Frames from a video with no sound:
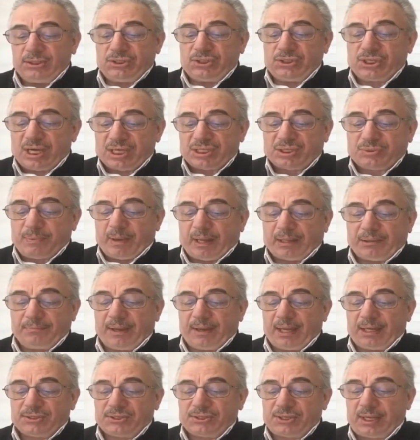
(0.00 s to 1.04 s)

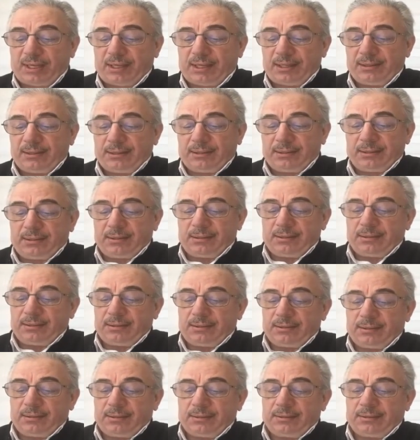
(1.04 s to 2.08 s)
cezbetme ise
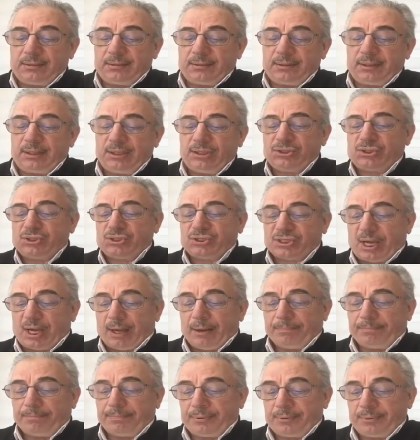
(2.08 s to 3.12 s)

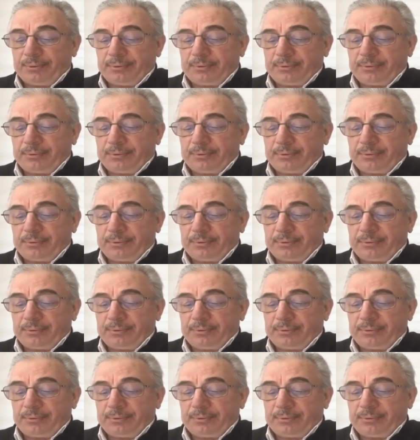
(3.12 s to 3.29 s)
incizat.